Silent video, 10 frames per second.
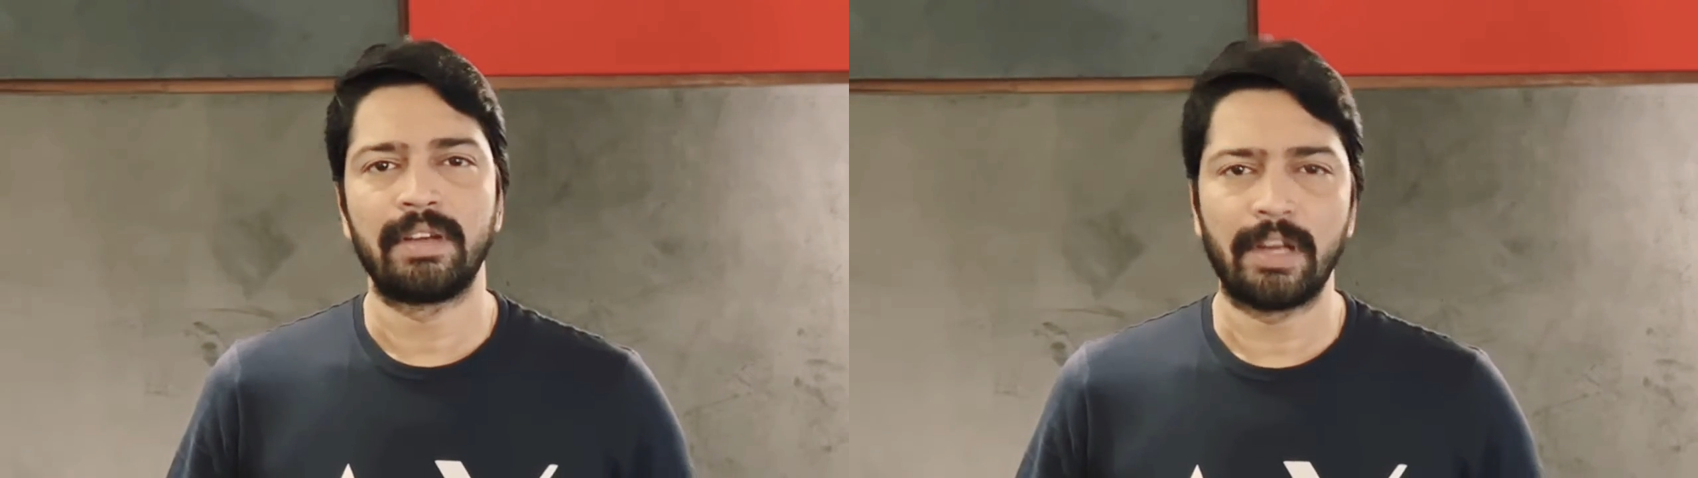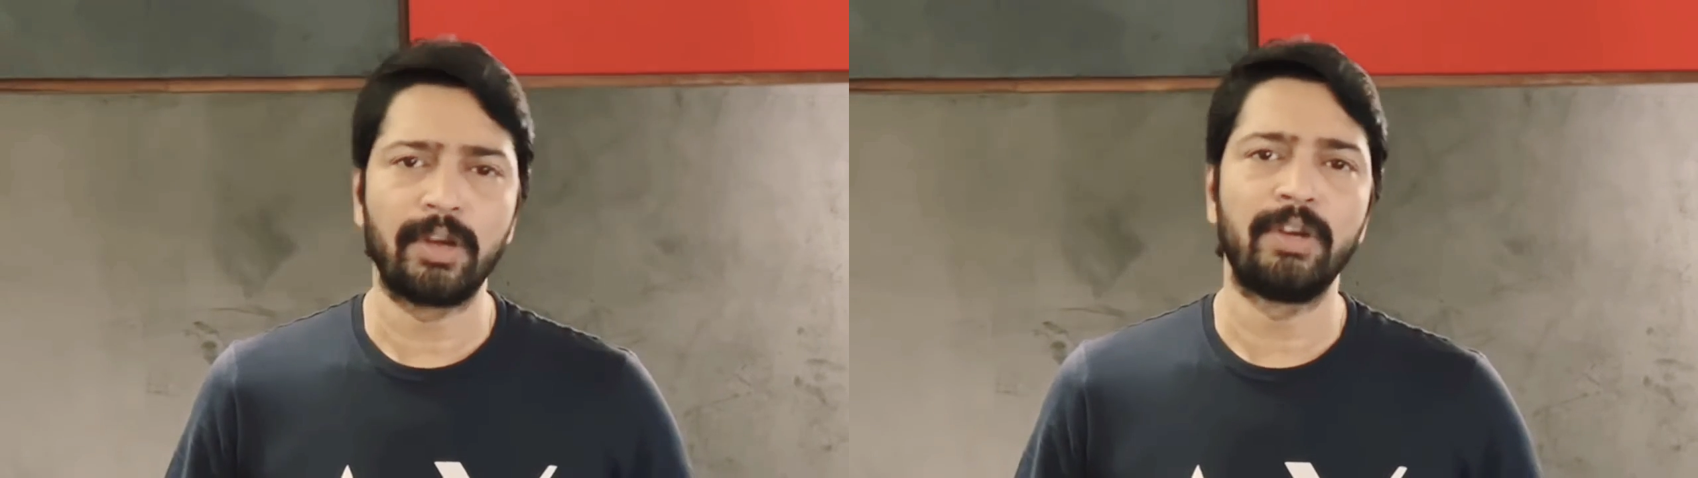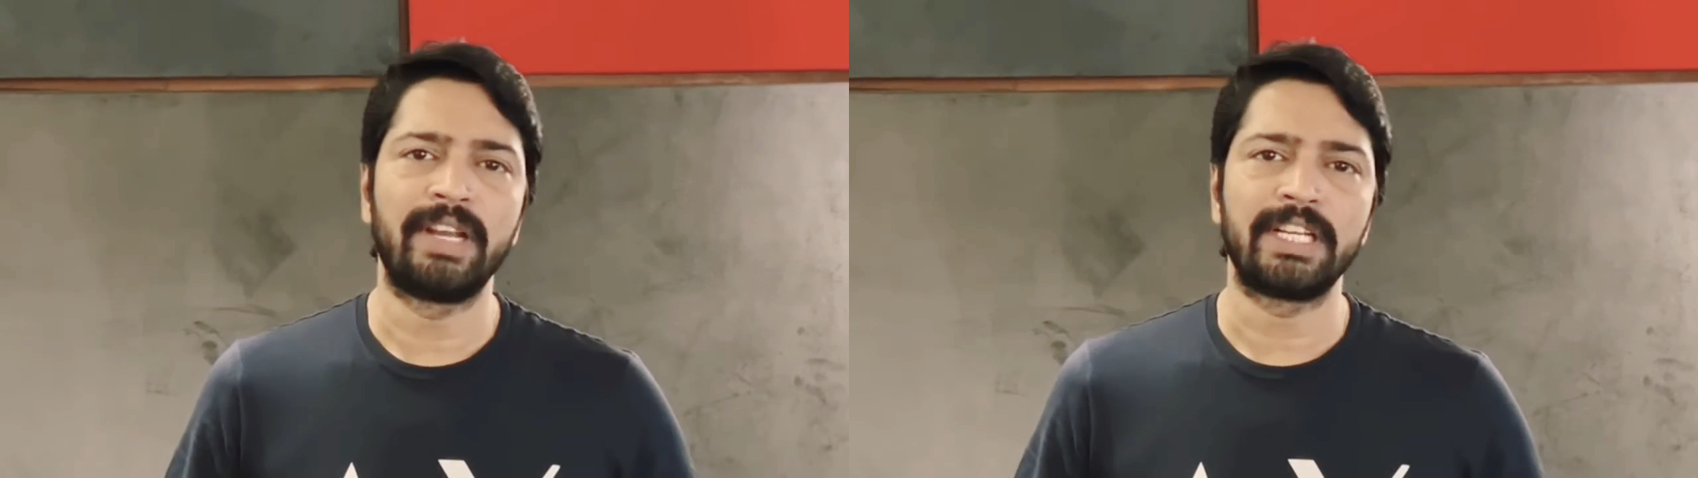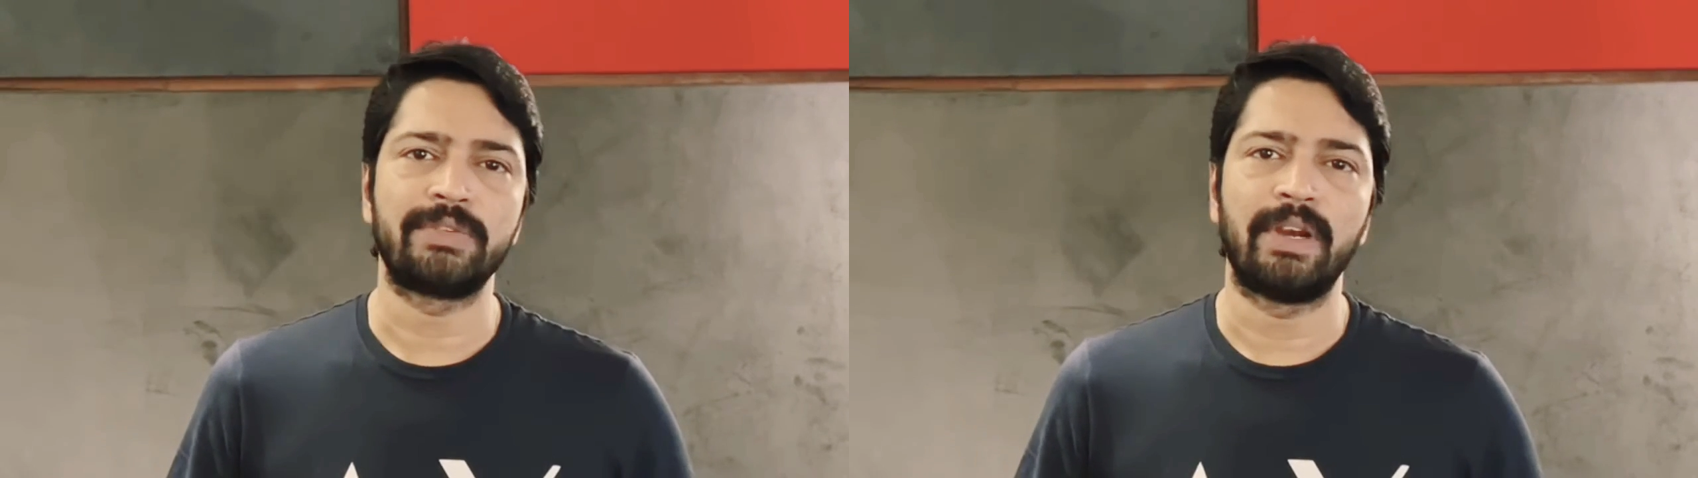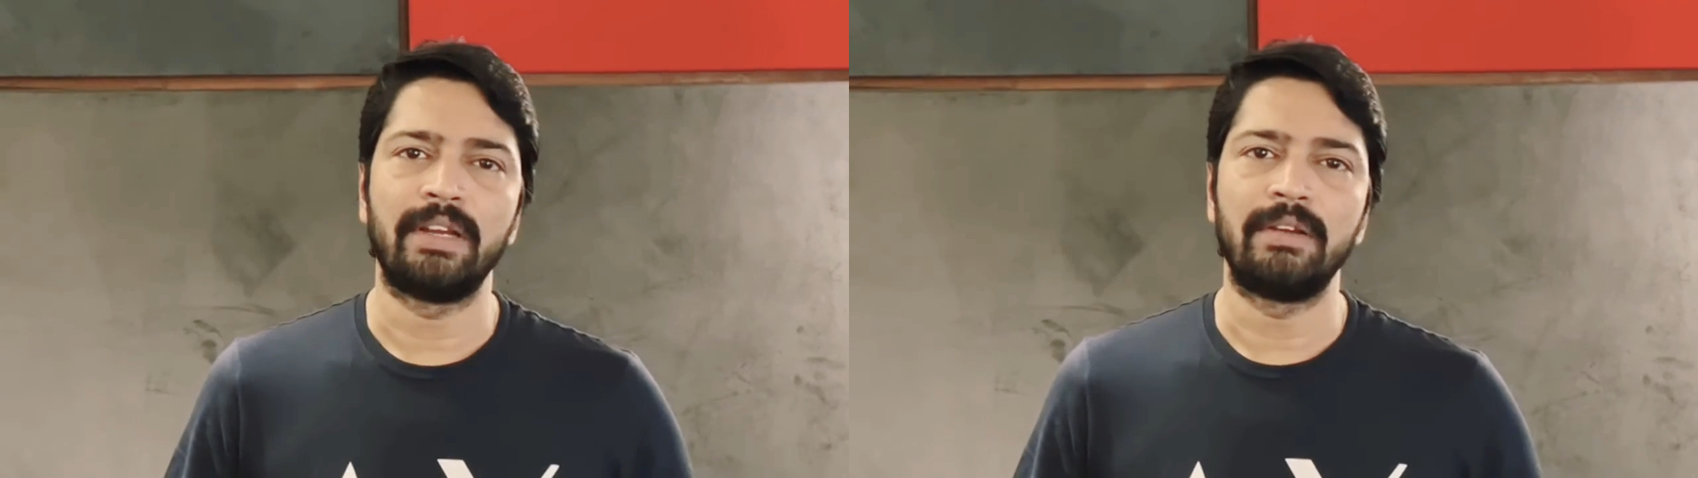కరోనా వైరస్
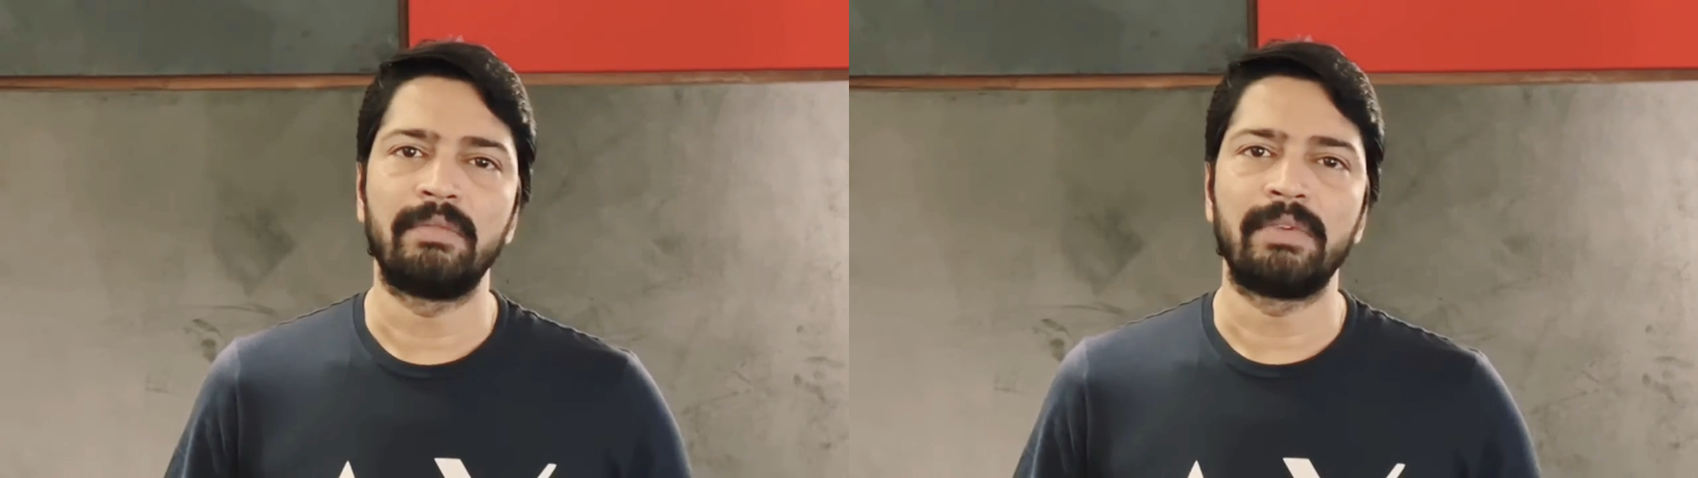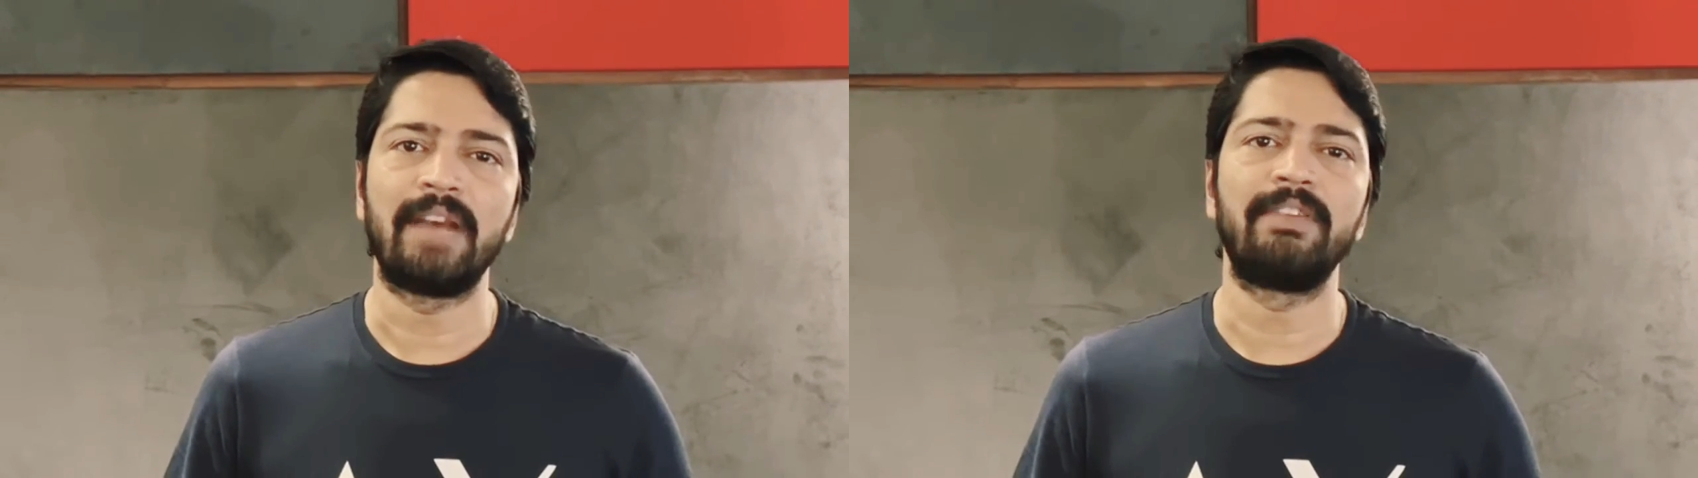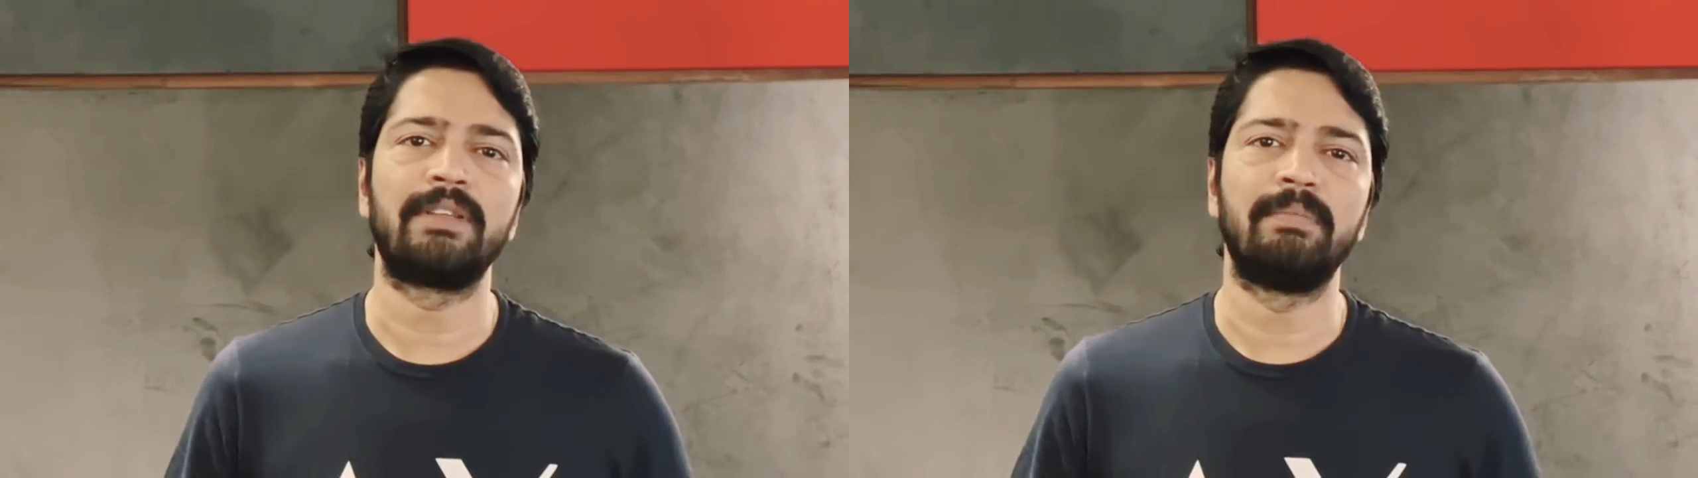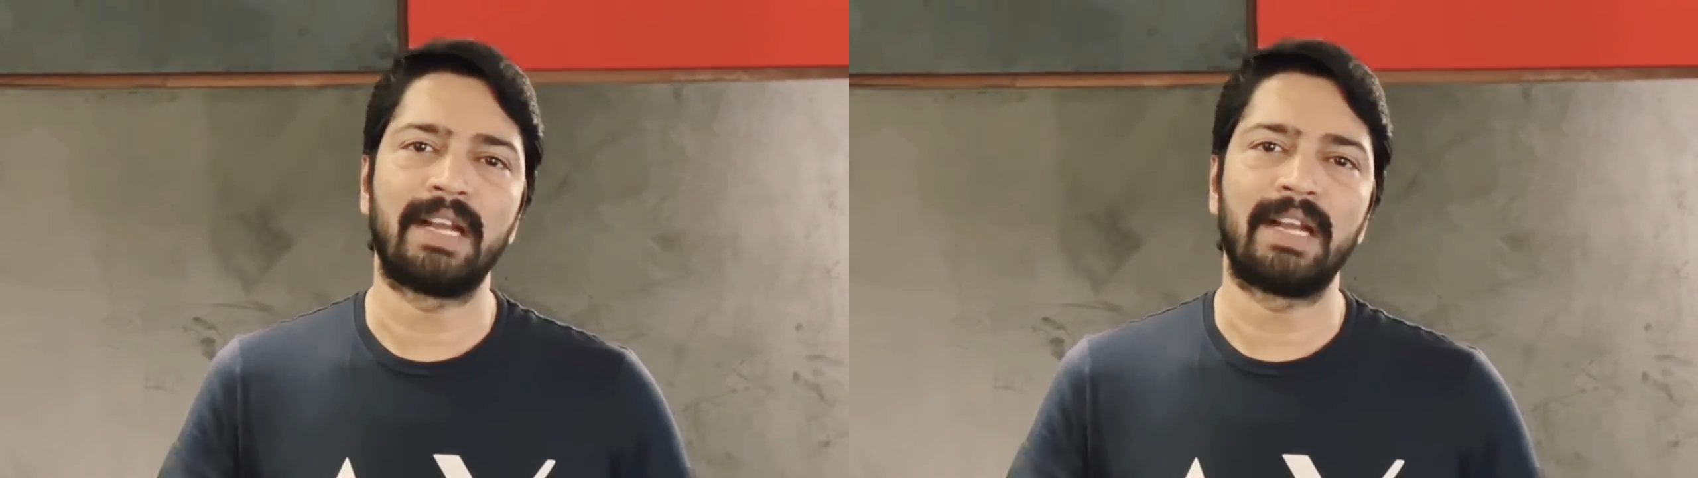వల్ల యావత్